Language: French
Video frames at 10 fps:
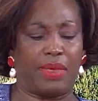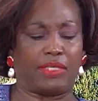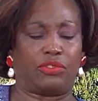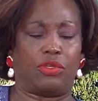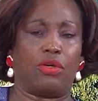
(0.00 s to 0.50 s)

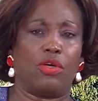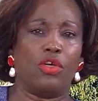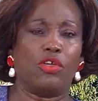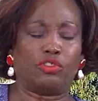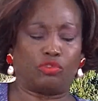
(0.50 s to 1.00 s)
sœur,
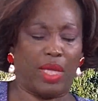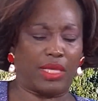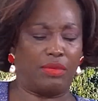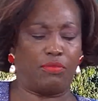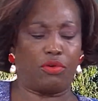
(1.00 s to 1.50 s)
toi
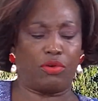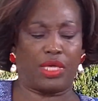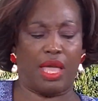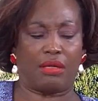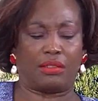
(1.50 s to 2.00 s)
qui me
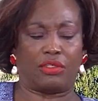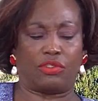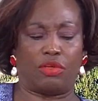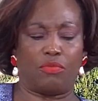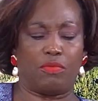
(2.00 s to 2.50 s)
regardes en
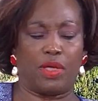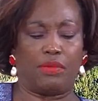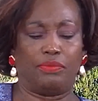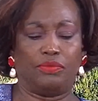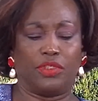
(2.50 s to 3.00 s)
ce moment,
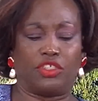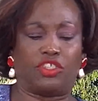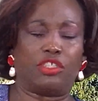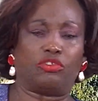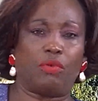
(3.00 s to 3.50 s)

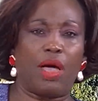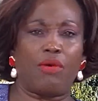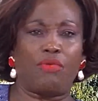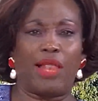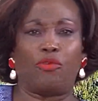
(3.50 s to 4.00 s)
chez toi
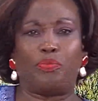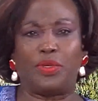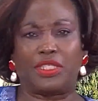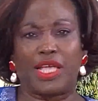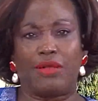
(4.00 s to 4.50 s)
ou à
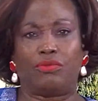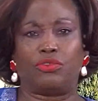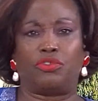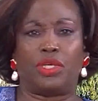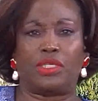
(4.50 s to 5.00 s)
l'hôpital ou
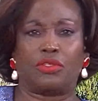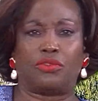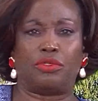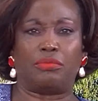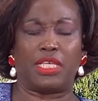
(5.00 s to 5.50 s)
tu es dans
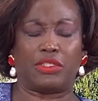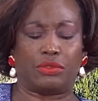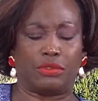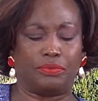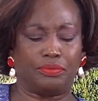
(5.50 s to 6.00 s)
une
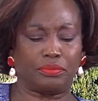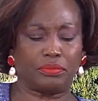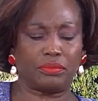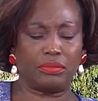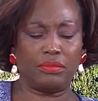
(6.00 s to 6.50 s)
maison,
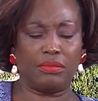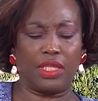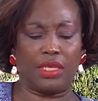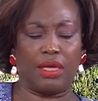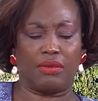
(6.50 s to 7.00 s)

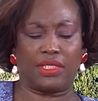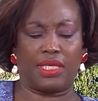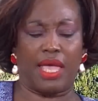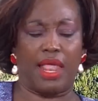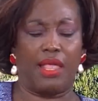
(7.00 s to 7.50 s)

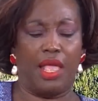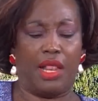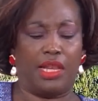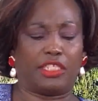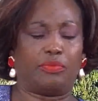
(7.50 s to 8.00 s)
cancérale,
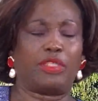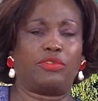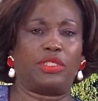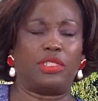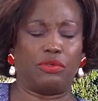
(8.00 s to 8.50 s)
Laisse-moi
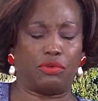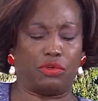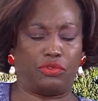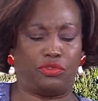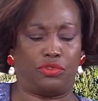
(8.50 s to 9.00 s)
te dire que
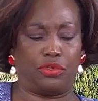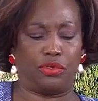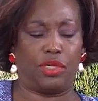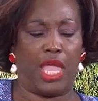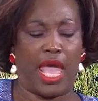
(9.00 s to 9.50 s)

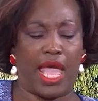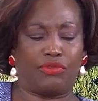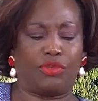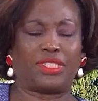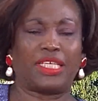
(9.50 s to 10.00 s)
Dieu a
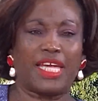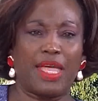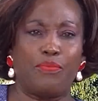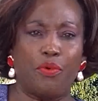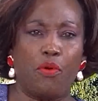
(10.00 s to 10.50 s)
de
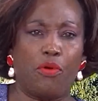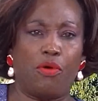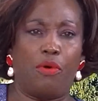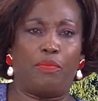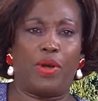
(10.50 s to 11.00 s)
très bons
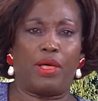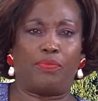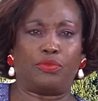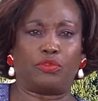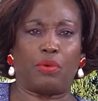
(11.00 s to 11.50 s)
plan
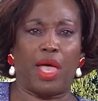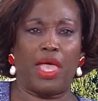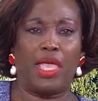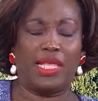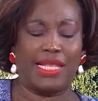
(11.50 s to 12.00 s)
pour toi.
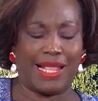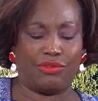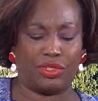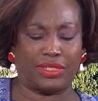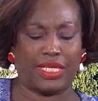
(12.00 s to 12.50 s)
Il a
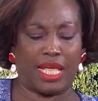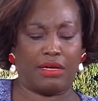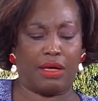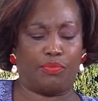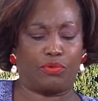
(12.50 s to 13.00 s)
de très
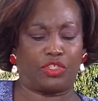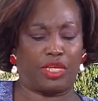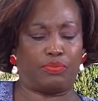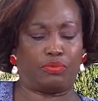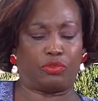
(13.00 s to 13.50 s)
grands
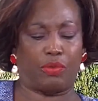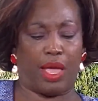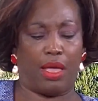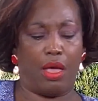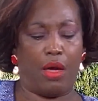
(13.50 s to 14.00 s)
projets pour
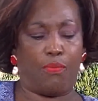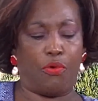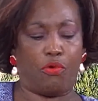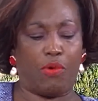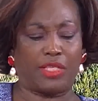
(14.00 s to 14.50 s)
toi.
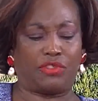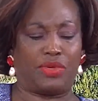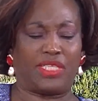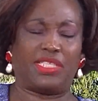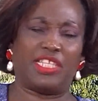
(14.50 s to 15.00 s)
Pourquoi tu
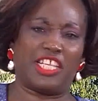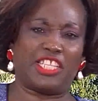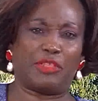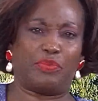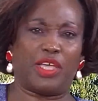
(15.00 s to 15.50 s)
es si
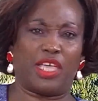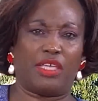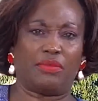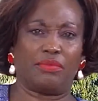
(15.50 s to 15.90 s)
désespéré